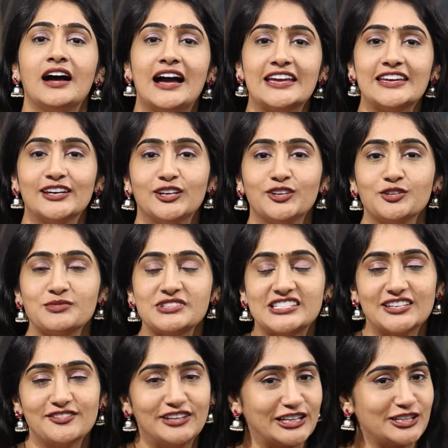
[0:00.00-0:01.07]
హాయ్ హలో నమస్తే
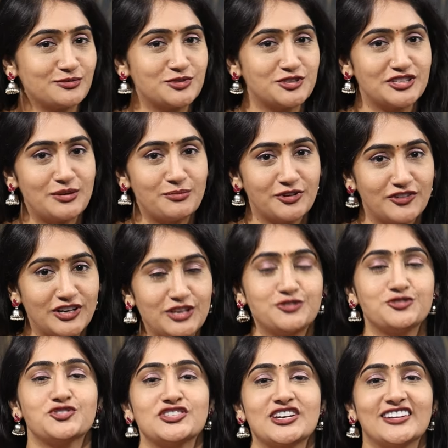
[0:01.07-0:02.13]
వెల్కమ్ టు నంబర్ వన్
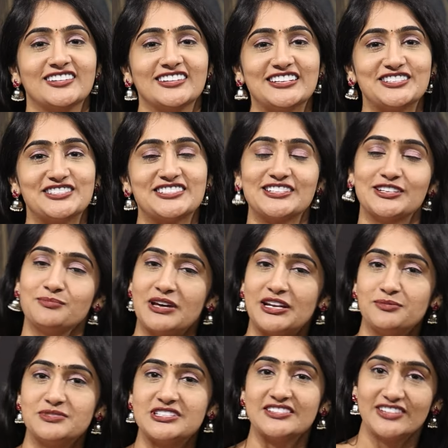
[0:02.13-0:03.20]
న్యూస్ ఛానల్ డిజిటల్
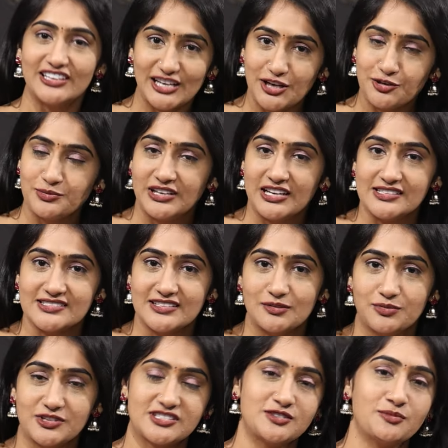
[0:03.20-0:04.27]
మనం టీవీ నేను విలాసియా
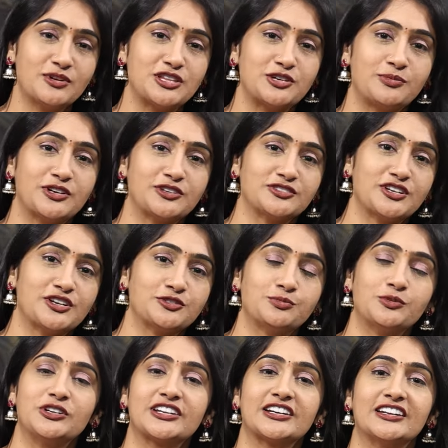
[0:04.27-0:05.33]
ప్రస్తుతం మనతో పాటు ఉన్నారు
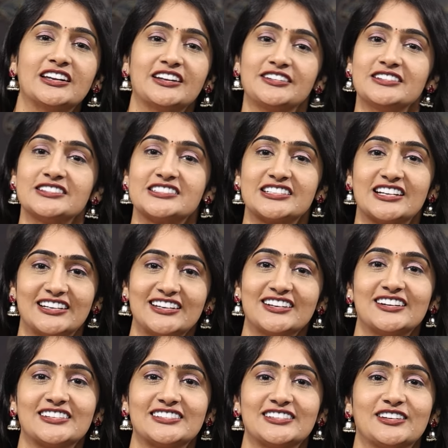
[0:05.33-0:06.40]
పొలిటికల్ అనలిస్ట్ కట్టా
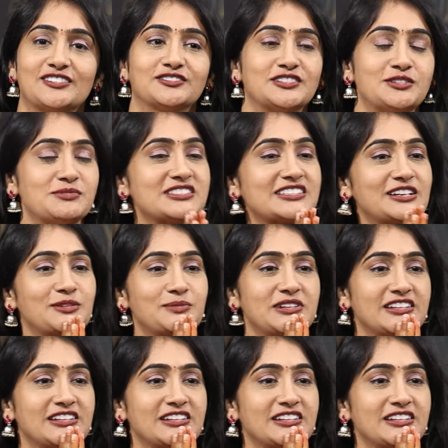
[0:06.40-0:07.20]
కార్తిక్ గారు నమస్కారం